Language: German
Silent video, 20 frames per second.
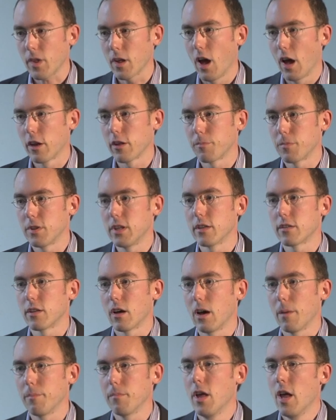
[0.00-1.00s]
adaptiert
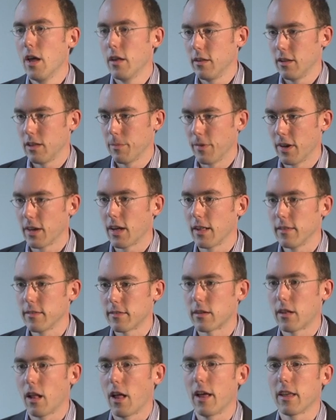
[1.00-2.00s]
haben. Nicht immer
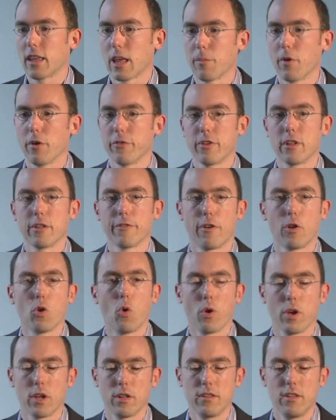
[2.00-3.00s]
ganz gleich, aber auf jeden Fall
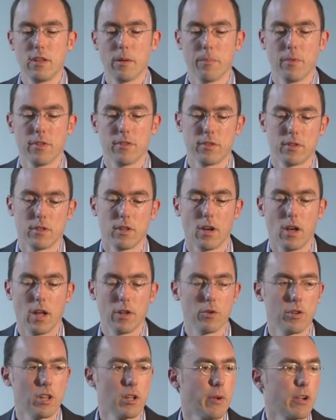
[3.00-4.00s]
orientiert man sich
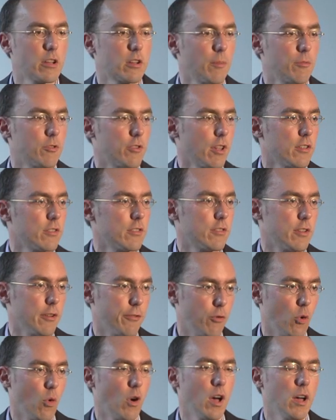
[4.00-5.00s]
daran. Und der Wellcome Trust ist der
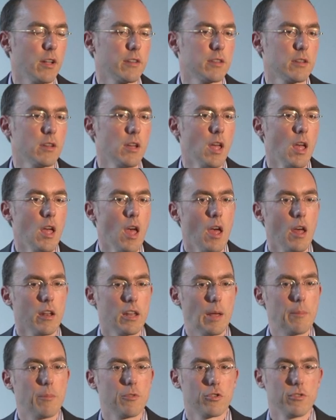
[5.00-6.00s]
Vorreiter,
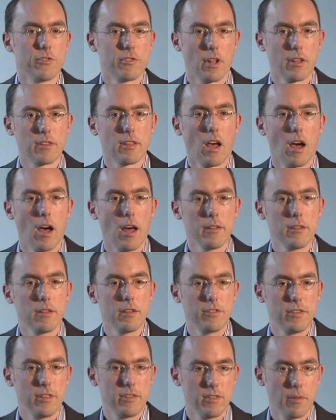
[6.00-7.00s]
der eben schon seit Jahren
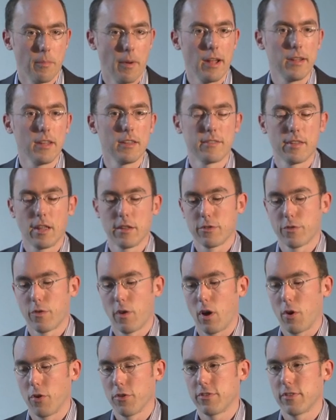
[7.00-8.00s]
die CC BY-Lizenz
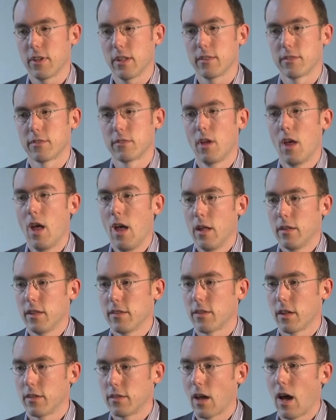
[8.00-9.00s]
voraussetzt,
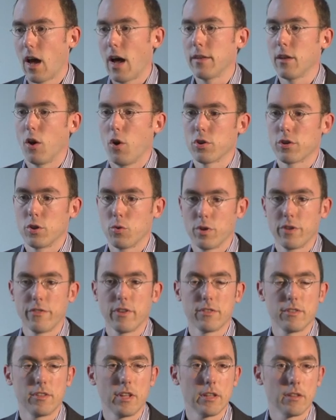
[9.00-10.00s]
der seit Jahren auch den
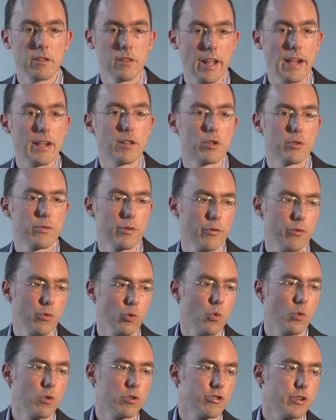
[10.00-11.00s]
Universitäten Geld zur
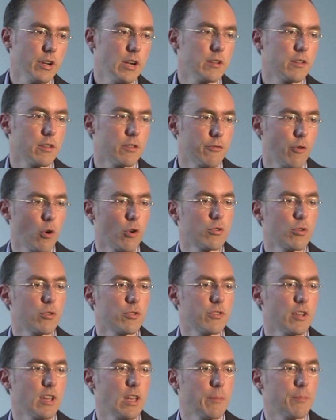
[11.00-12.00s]
Verfügung stellt, dass
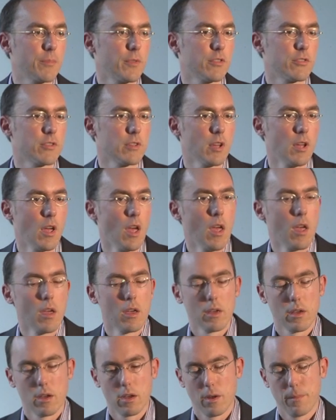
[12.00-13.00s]
Forschungsergebnisse
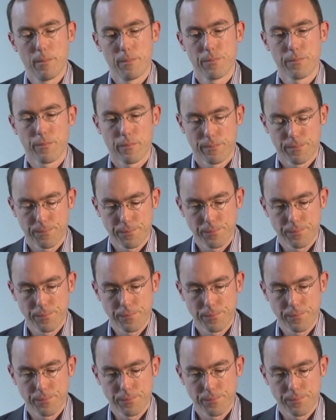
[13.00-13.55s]
ähm,